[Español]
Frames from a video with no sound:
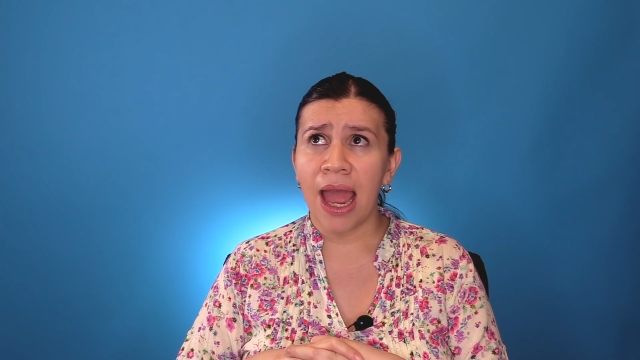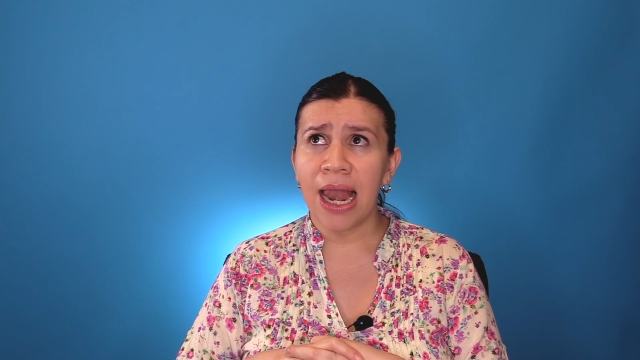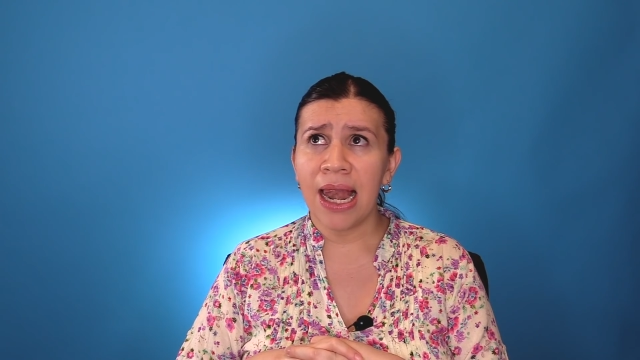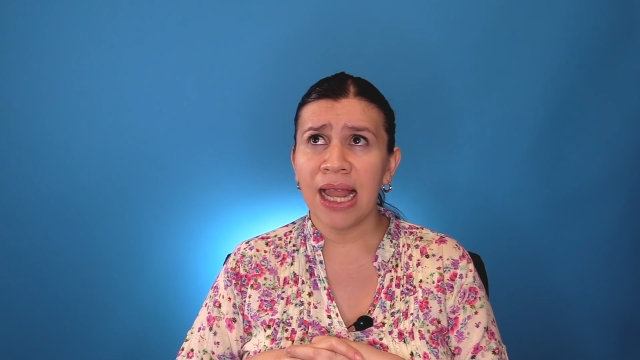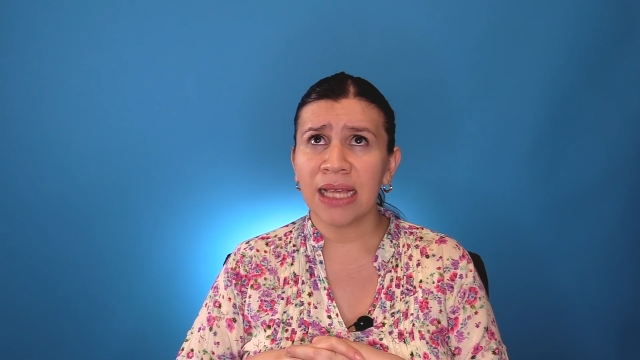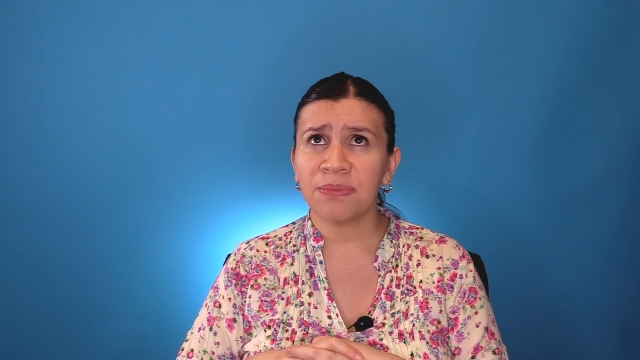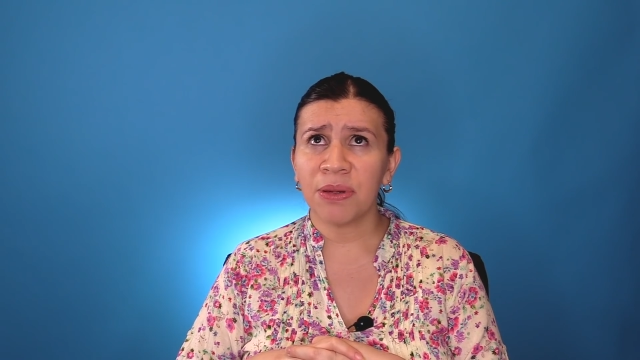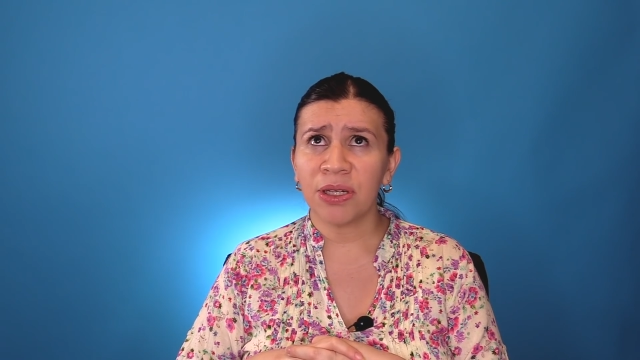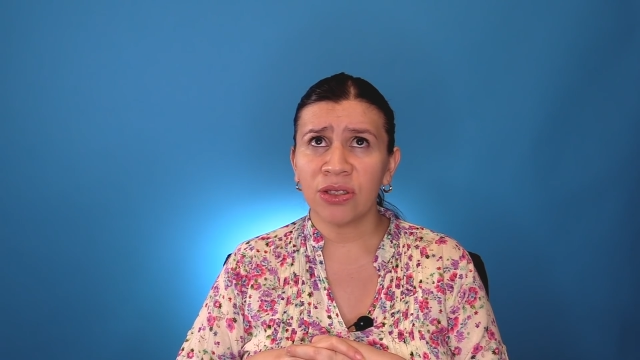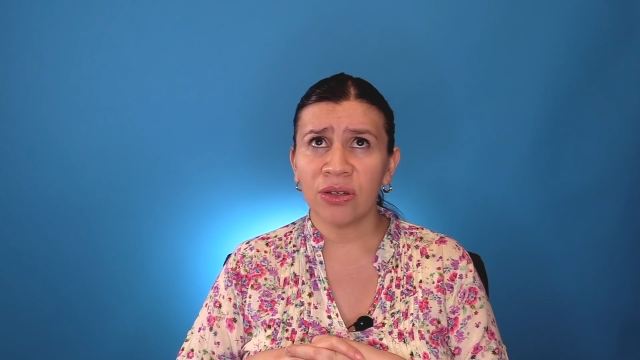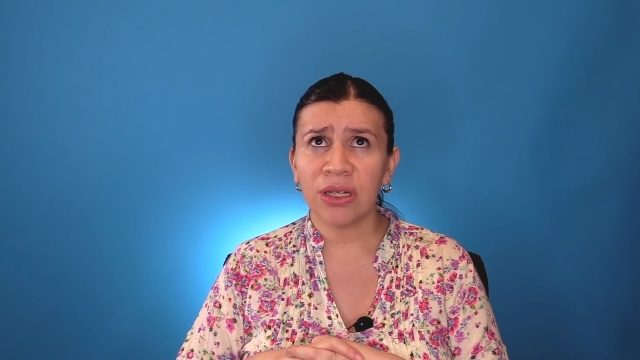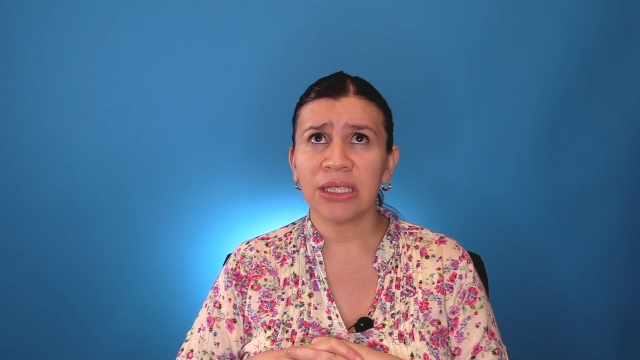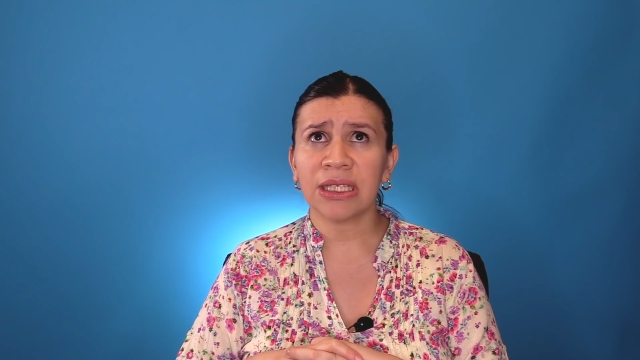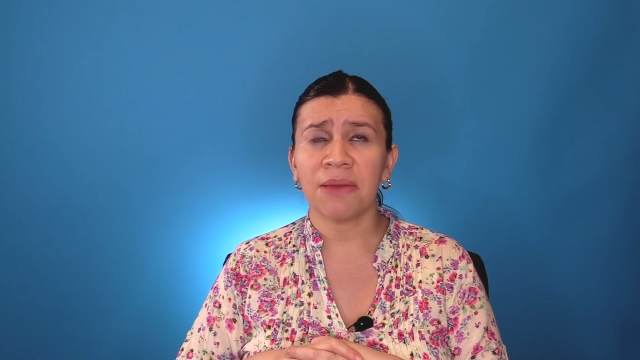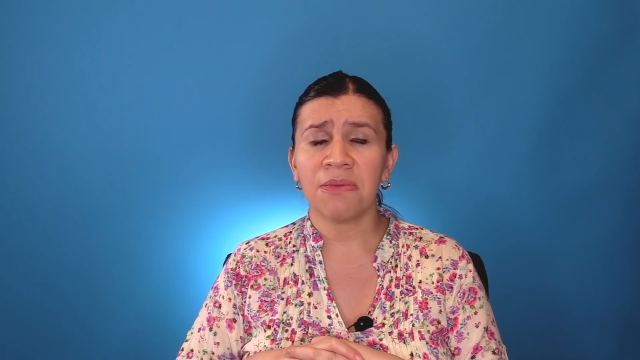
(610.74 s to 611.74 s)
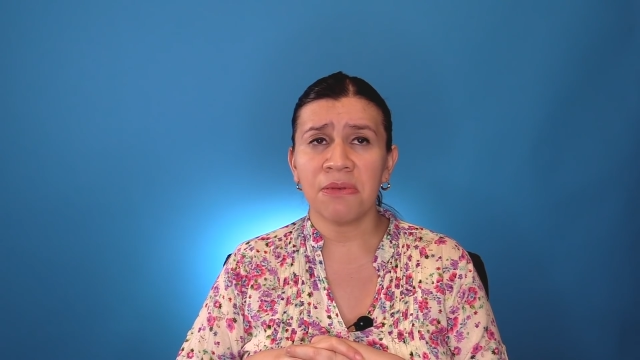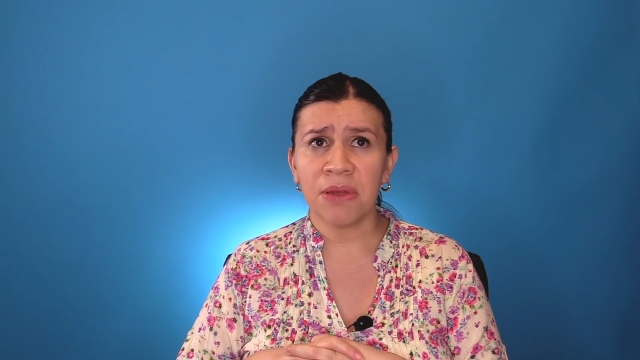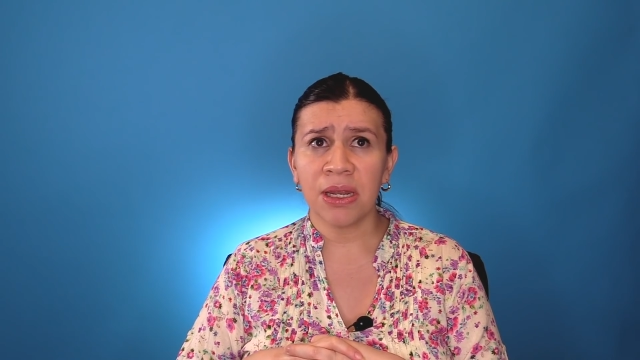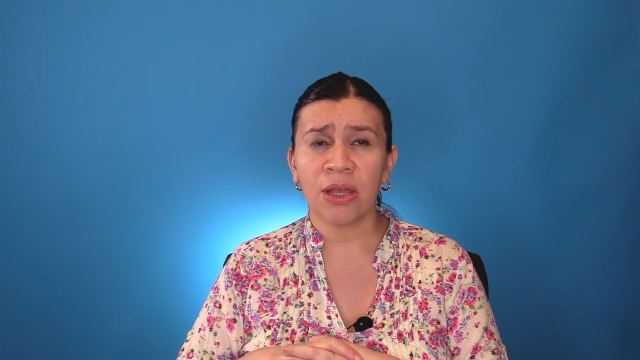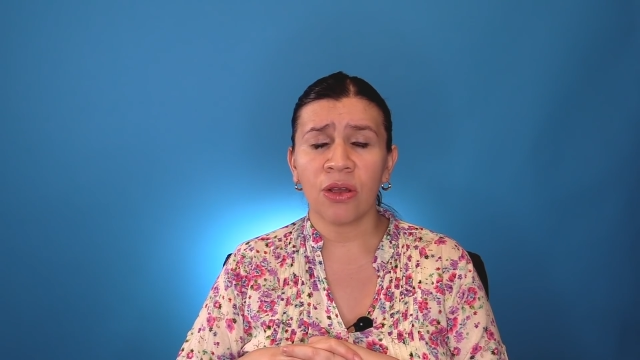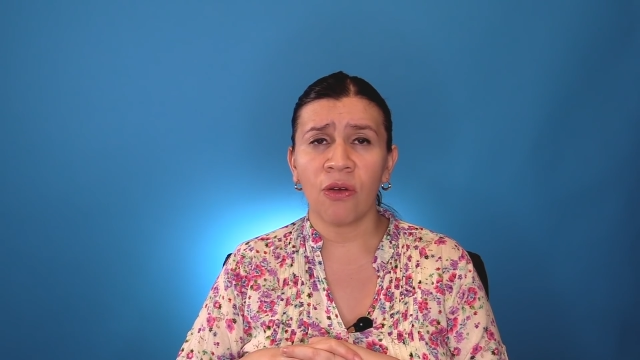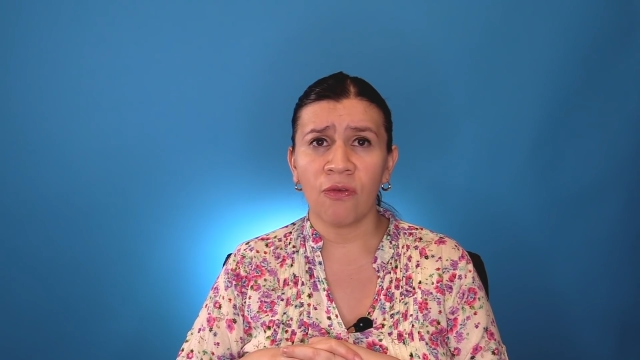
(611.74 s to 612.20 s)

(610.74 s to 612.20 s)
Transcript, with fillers: Las personas que viven en